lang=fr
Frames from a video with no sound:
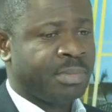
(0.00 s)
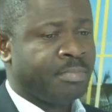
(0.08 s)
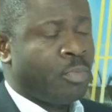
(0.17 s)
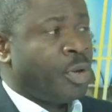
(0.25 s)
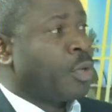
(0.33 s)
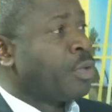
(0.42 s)

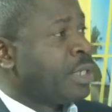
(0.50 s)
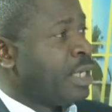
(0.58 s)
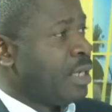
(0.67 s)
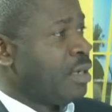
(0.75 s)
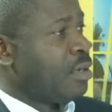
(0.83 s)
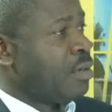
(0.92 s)

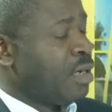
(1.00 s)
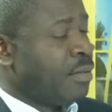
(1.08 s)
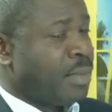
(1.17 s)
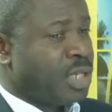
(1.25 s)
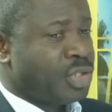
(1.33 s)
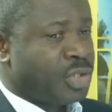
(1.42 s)
boycotter un,
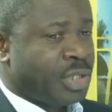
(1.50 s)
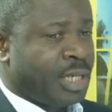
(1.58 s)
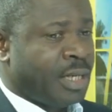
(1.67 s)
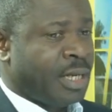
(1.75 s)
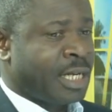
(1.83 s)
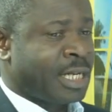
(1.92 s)
match
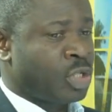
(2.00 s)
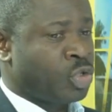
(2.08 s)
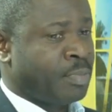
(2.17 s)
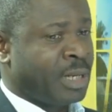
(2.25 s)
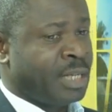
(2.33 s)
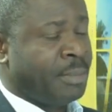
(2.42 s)
qui est
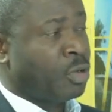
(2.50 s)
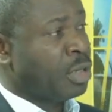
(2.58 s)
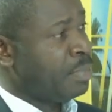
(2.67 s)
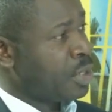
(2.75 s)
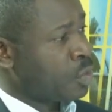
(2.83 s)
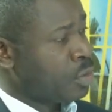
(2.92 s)
attendu par des millions
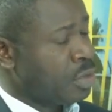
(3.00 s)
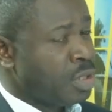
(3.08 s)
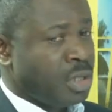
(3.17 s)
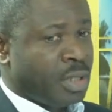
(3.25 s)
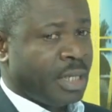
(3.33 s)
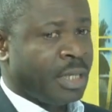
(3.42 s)
de personnes.
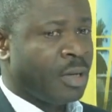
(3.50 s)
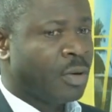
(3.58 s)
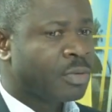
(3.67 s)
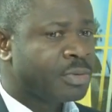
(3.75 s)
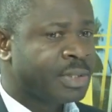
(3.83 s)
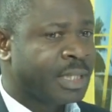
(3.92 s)
Et
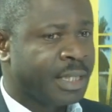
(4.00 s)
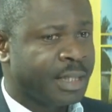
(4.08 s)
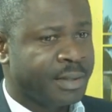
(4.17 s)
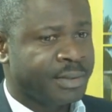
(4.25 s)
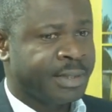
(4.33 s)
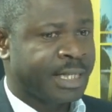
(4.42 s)
donc,
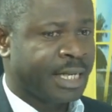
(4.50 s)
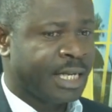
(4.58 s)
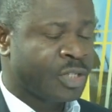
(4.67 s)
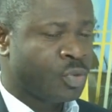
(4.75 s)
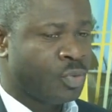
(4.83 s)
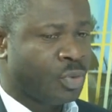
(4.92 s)
c'est cette
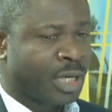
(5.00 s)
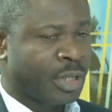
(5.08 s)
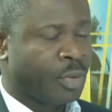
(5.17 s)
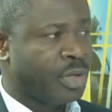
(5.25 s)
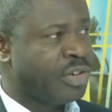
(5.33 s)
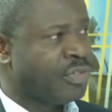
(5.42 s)
lecture à
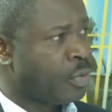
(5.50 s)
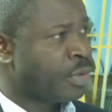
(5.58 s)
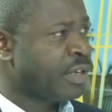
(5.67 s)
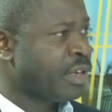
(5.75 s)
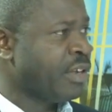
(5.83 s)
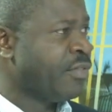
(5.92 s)
deux niveaux
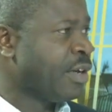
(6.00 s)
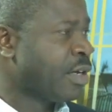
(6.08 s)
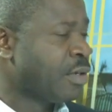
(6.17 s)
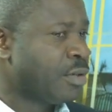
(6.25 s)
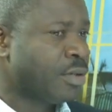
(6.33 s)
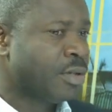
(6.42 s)
qui,
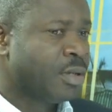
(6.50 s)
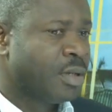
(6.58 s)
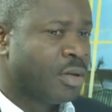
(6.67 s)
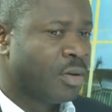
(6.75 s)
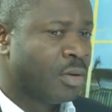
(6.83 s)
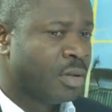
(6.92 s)
fait que
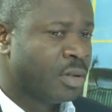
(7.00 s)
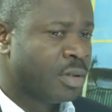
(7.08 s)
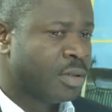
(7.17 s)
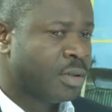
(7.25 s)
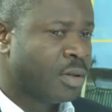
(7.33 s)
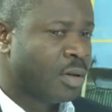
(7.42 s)

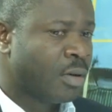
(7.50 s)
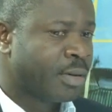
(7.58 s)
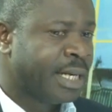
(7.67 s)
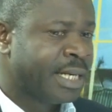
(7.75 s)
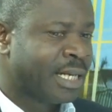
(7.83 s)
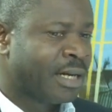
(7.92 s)
euh,
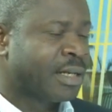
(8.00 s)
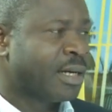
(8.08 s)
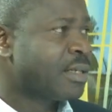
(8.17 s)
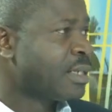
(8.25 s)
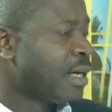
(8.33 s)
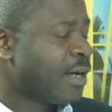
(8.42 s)
on ait
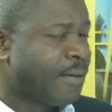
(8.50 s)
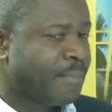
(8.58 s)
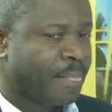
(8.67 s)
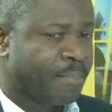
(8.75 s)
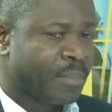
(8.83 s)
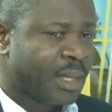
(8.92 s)
tendance à,
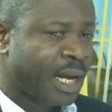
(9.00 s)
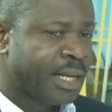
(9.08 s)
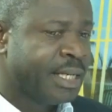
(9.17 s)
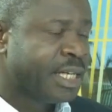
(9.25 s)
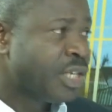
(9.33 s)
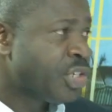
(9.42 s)
à,
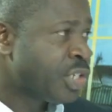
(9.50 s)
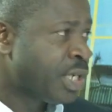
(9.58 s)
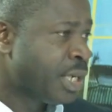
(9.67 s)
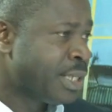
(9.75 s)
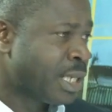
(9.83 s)
négliger des